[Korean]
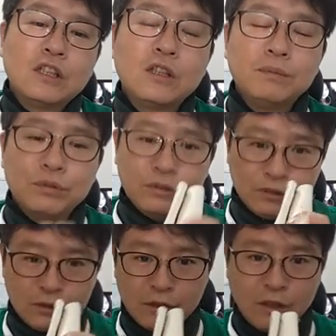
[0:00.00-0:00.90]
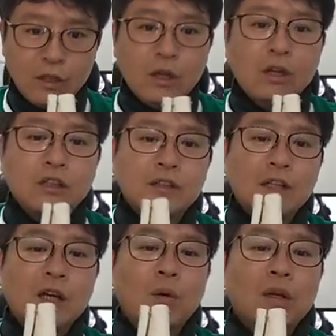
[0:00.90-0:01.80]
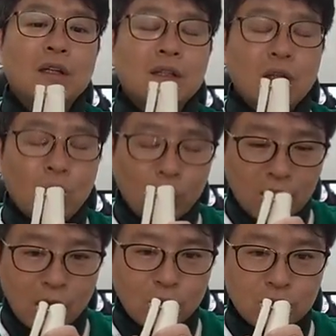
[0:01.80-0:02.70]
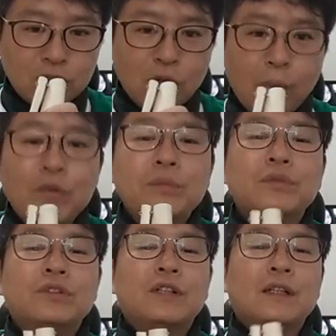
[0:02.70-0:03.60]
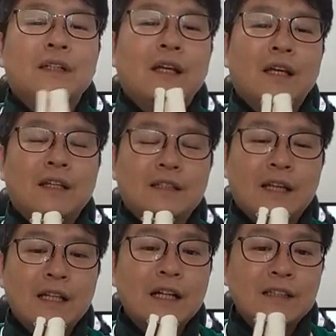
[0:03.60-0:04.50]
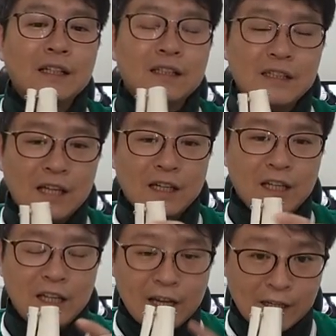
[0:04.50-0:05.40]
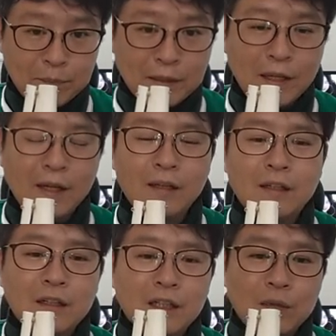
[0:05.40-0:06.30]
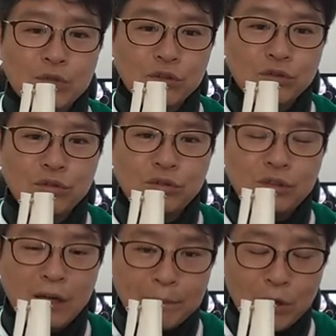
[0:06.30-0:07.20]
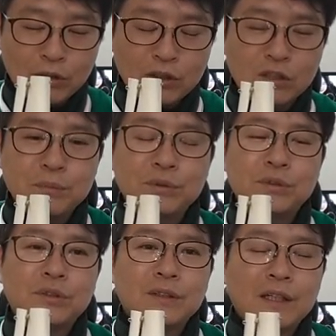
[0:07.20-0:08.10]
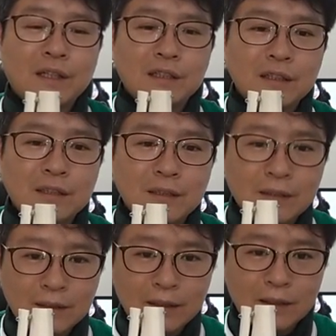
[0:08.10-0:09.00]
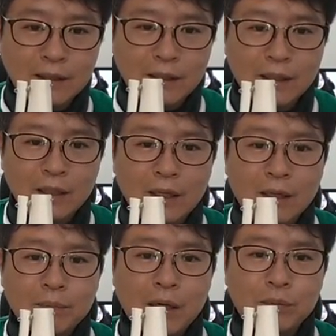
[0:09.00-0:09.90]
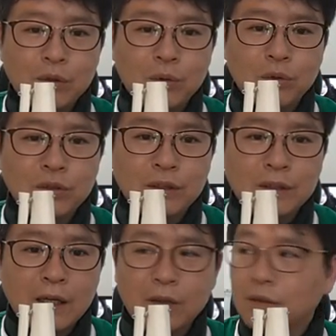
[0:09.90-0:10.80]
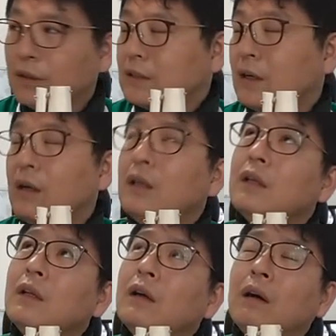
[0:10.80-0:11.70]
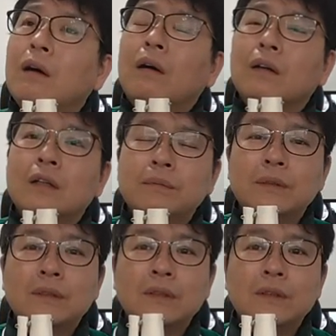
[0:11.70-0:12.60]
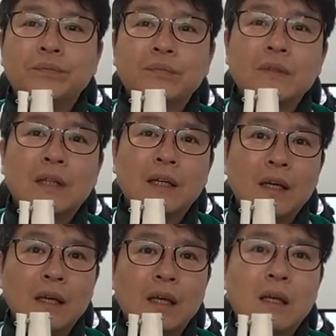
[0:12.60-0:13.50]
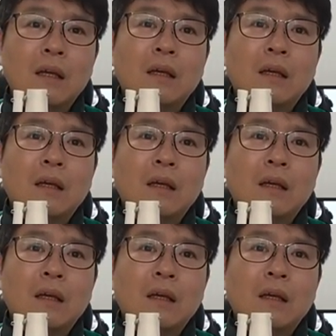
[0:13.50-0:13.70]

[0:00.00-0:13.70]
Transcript: 그런 분들, 근데 골다공증은 없는 분들한테 이제 해당되는 이야기입니다. 그래서 수술을 하면 그런 분들은 되게 이제 튼튼하게 발목이 고정이 돼요. 그래서 그런 분들은 되게